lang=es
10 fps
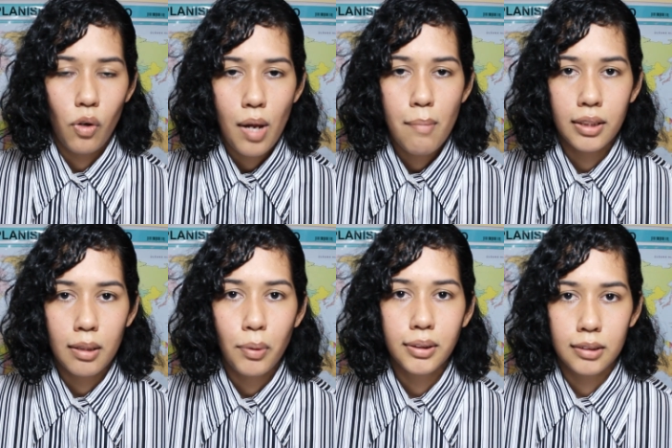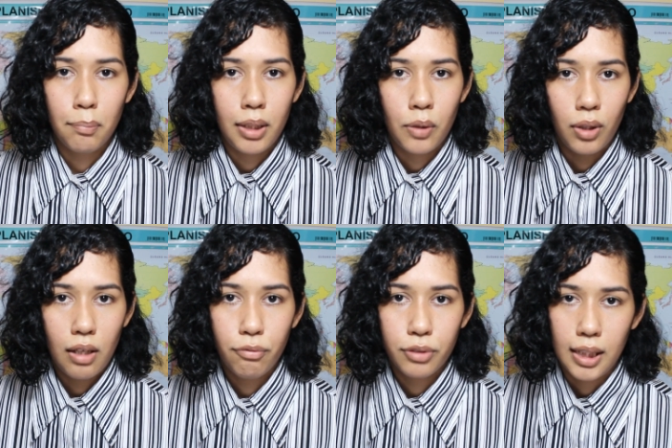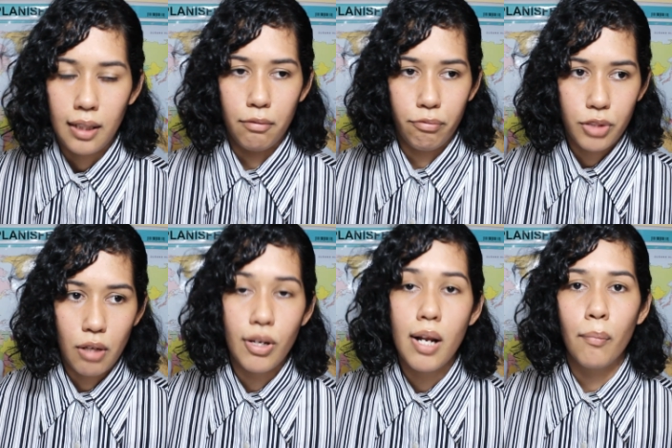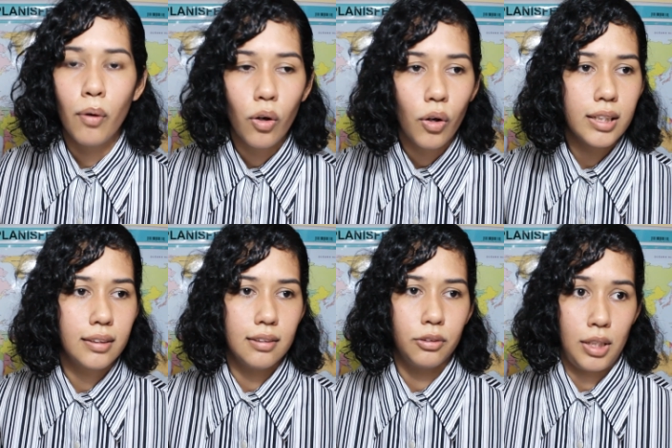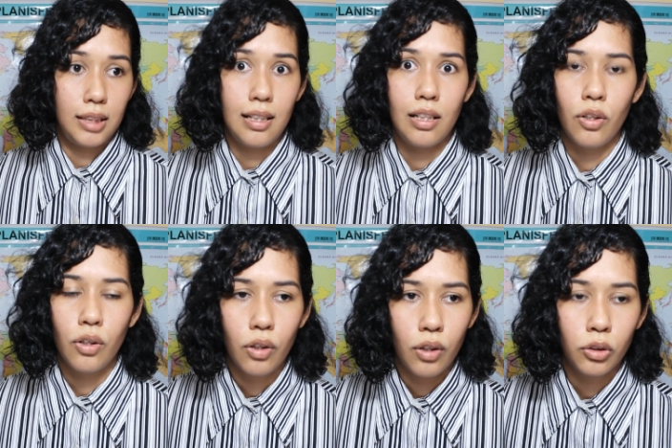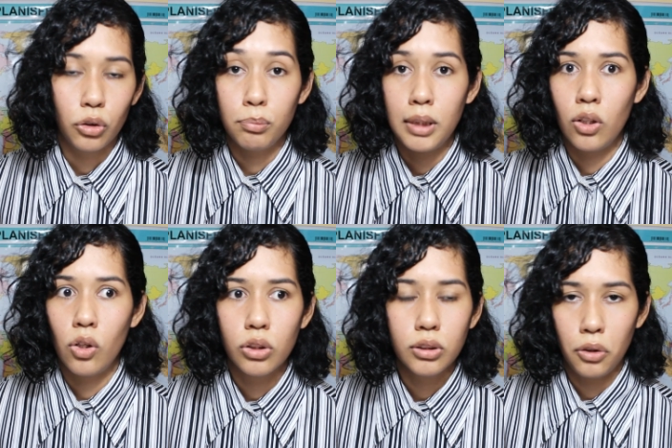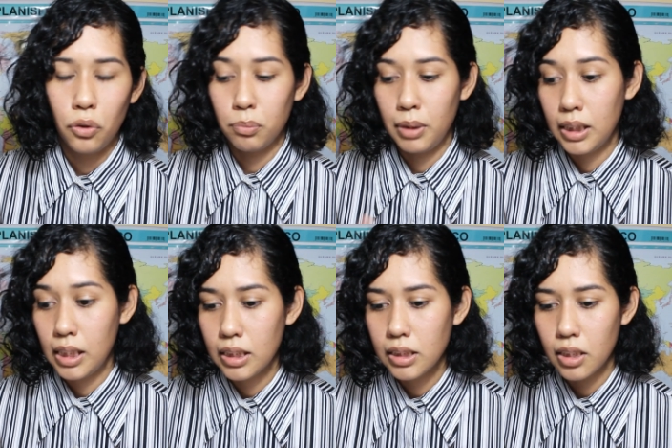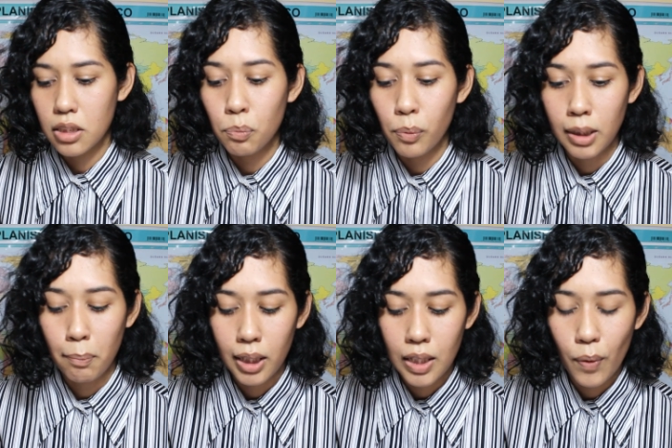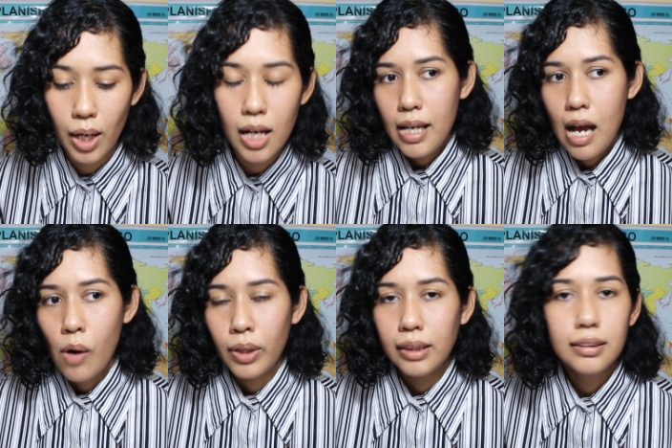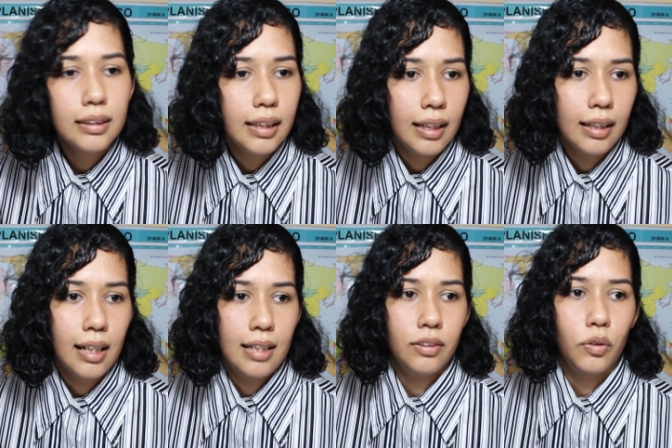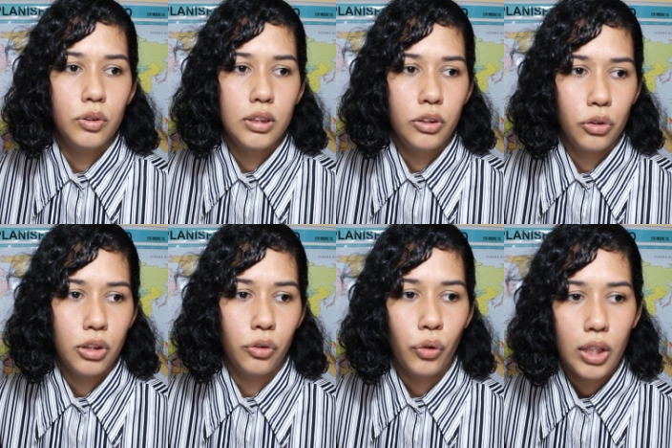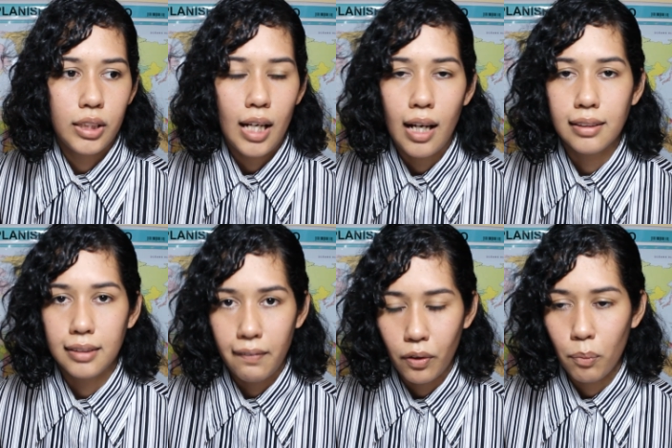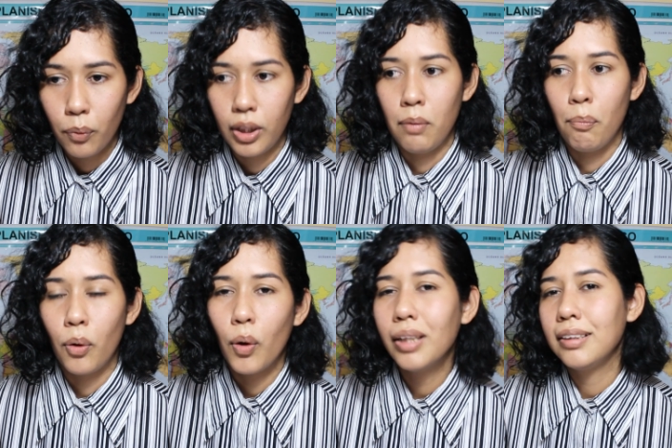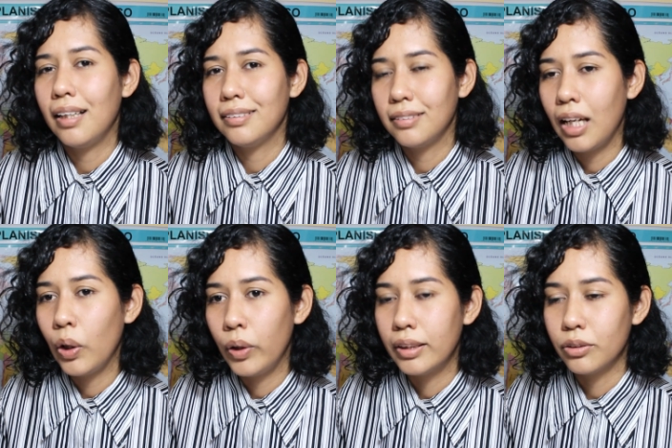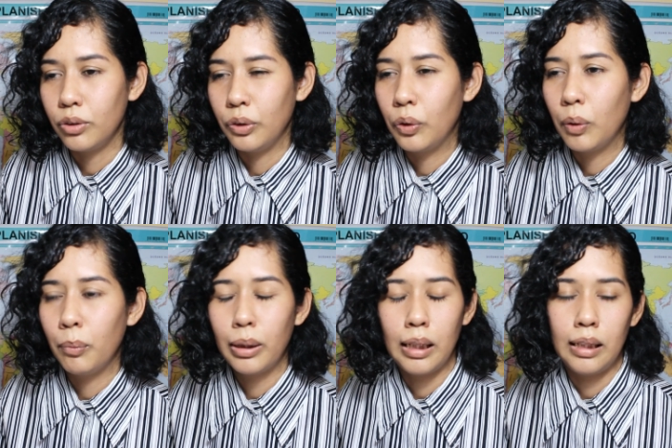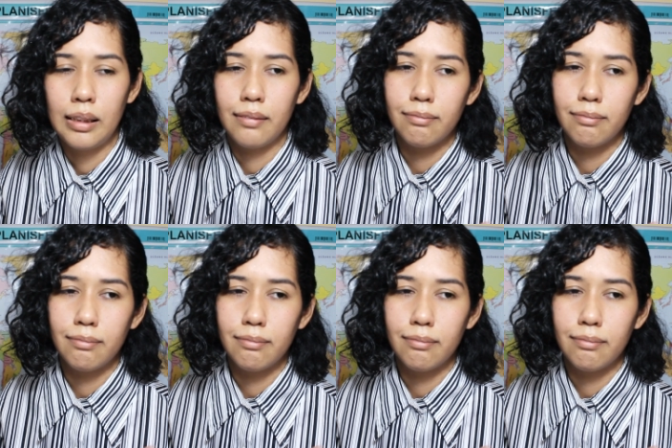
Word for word: Obviamente pues esta película se, filmó, esta historia salió en 2011, 2015, después la película y aún así en aquel entonces yo siento que ya estaba como que un poco desgastado esto, ¿no? Como que